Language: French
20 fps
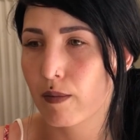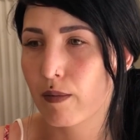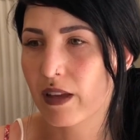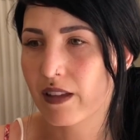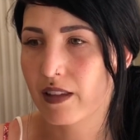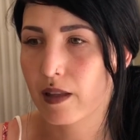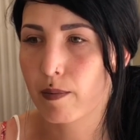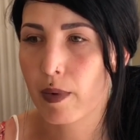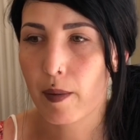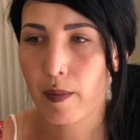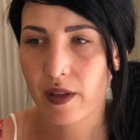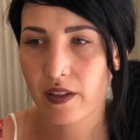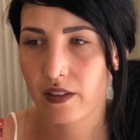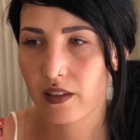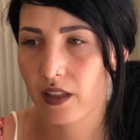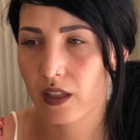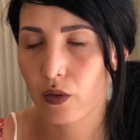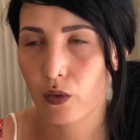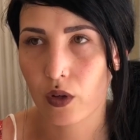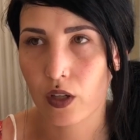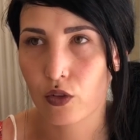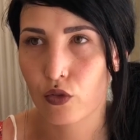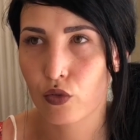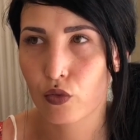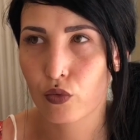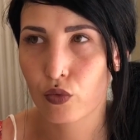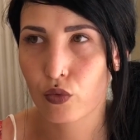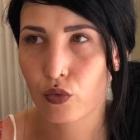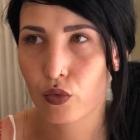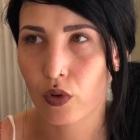bah c'est pas passé quoi et du
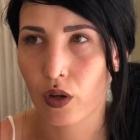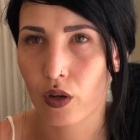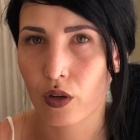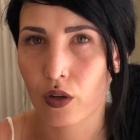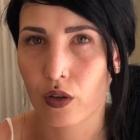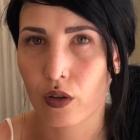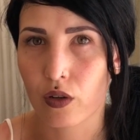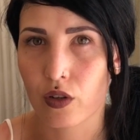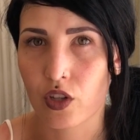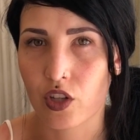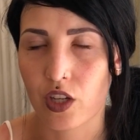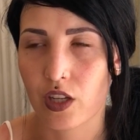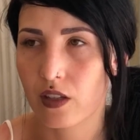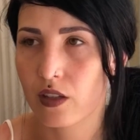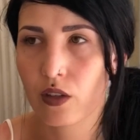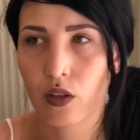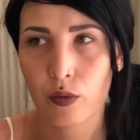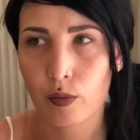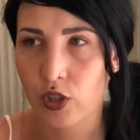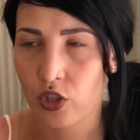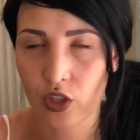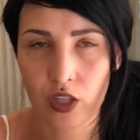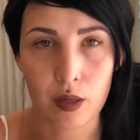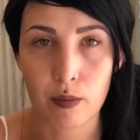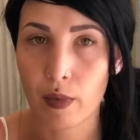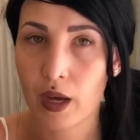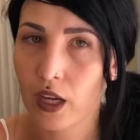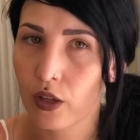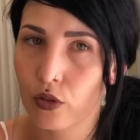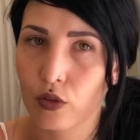coup euh, j'ai dit non mais j'en ai
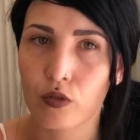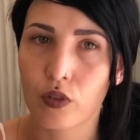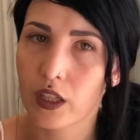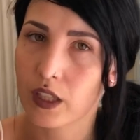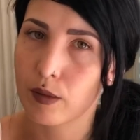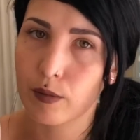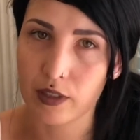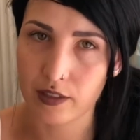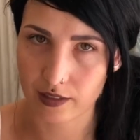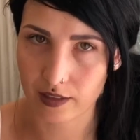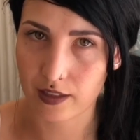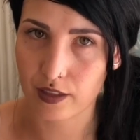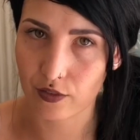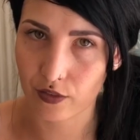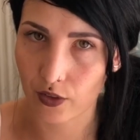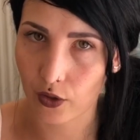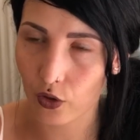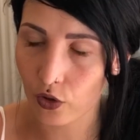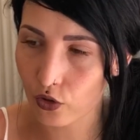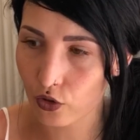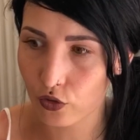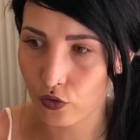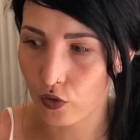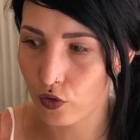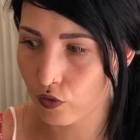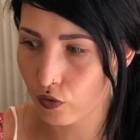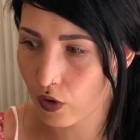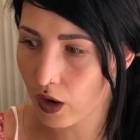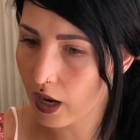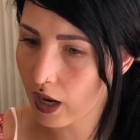marre de voir des médecins différents je
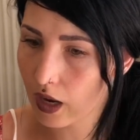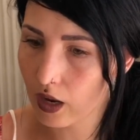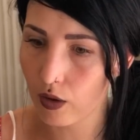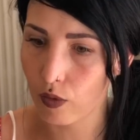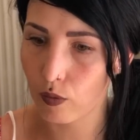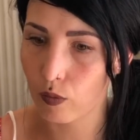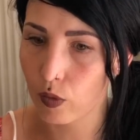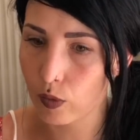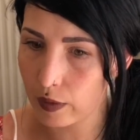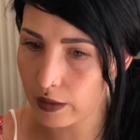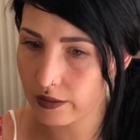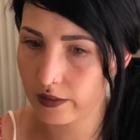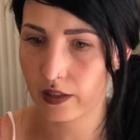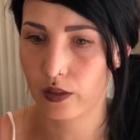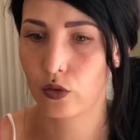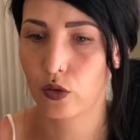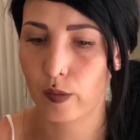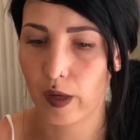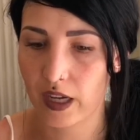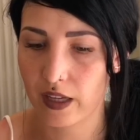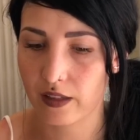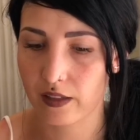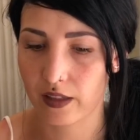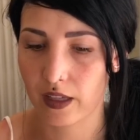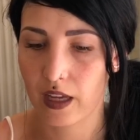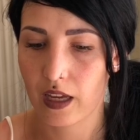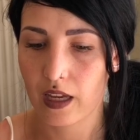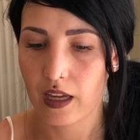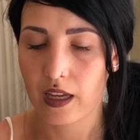veux voir mon médecin de base